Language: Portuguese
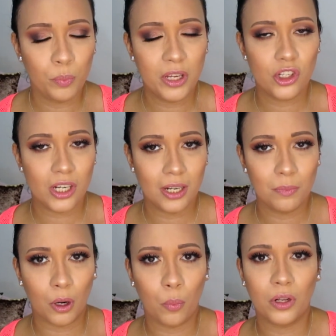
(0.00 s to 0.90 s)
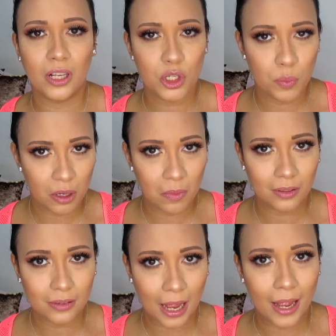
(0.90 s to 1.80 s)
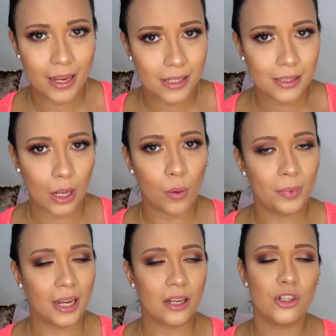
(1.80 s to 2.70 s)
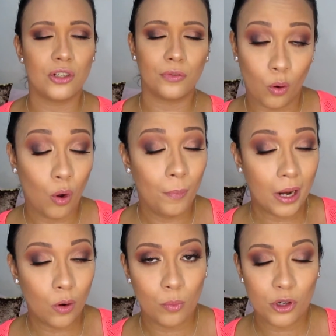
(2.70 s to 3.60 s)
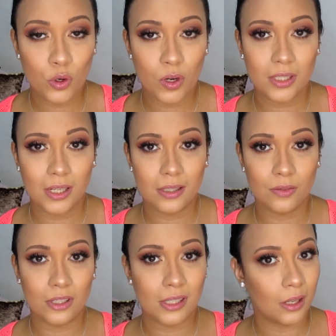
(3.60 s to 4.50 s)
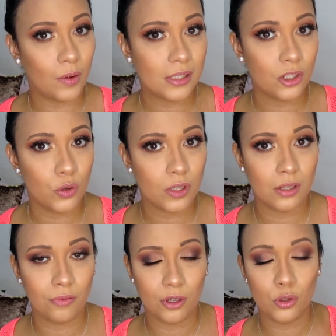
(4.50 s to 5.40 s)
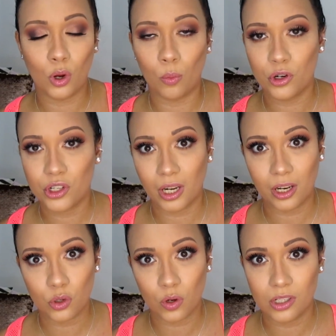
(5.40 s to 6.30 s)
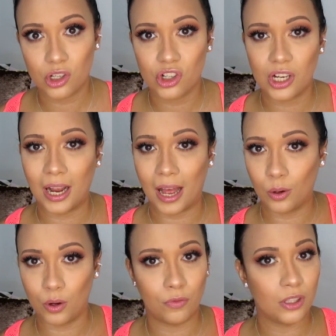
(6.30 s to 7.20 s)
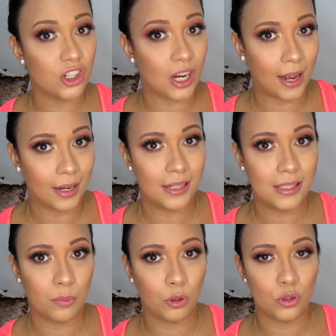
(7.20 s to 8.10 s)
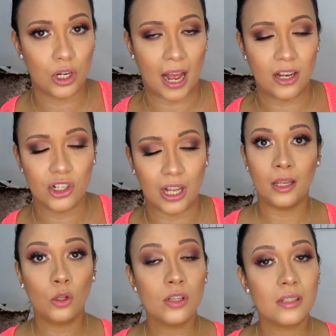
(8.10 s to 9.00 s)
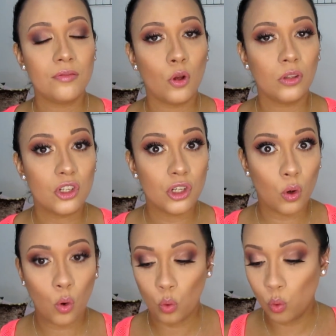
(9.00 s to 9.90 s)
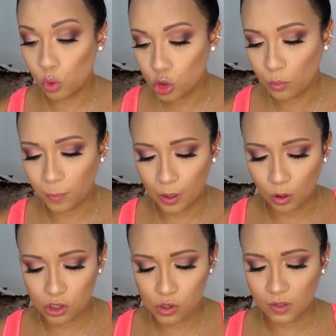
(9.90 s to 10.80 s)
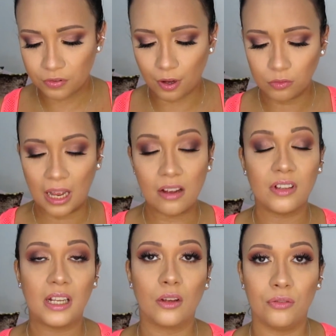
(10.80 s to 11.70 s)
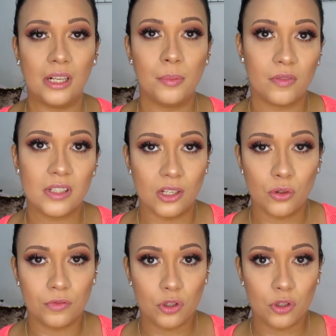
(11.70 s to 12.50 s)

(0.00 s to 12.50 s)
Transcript: pedirem pra eu poder experimentar esse tal aplicativo, eu comprei algumas coisinhas. Se você não assistiu esse vídeo que eu mostrei as coisas que chegaram, eu vou deixar aqui em cima nos cards, tá? Inclusive ontem chegou o último pacotinho que faltava, né? Que eu falei pra vocês no vídeo